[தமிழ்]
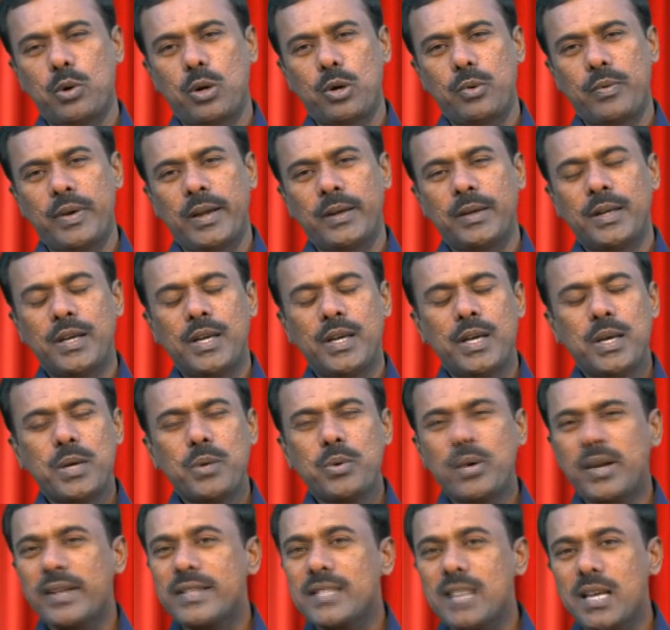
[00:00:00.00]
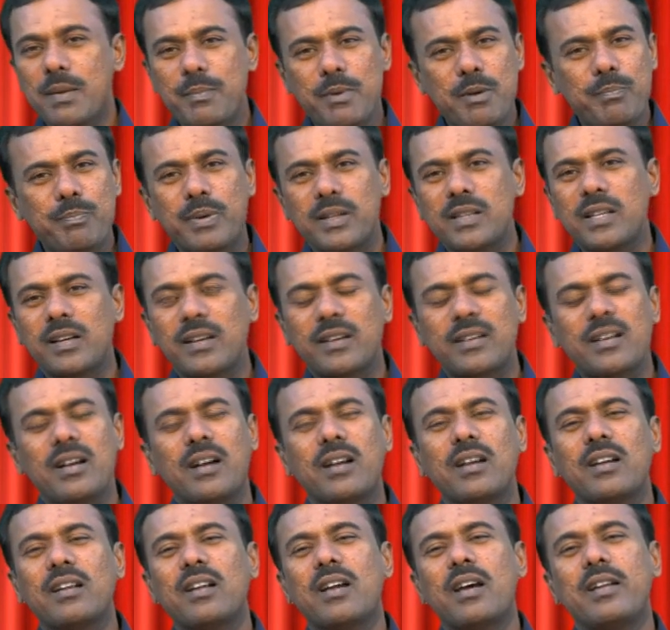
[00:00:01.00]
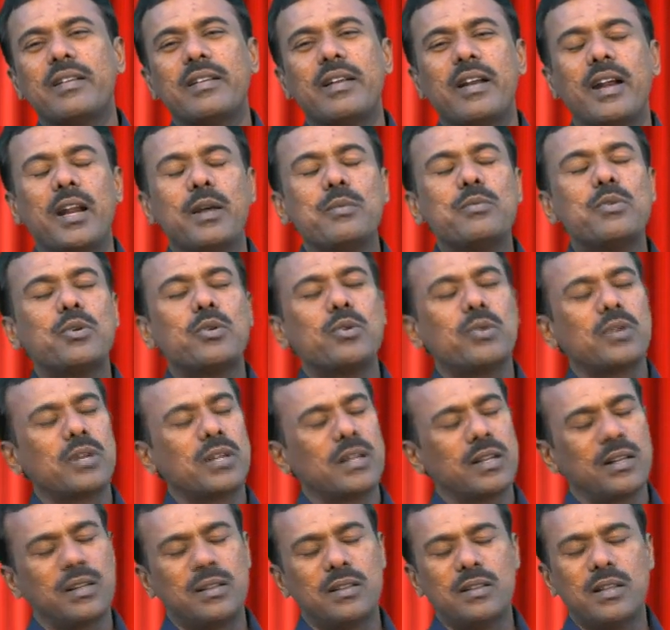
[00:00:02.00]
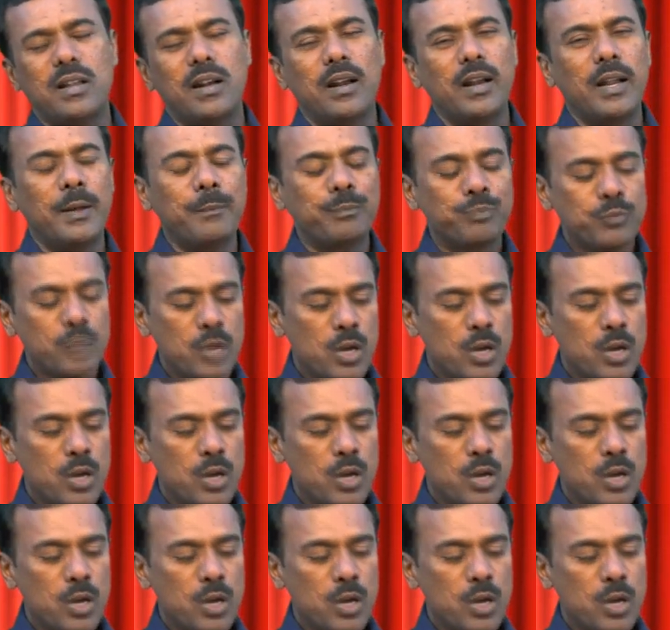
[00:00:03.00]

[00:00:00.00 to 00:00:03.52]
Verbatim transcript: கூறுவேன் உன்னை சபிப்பதற்காக நான் நினைவு கூறுகிறதில்லை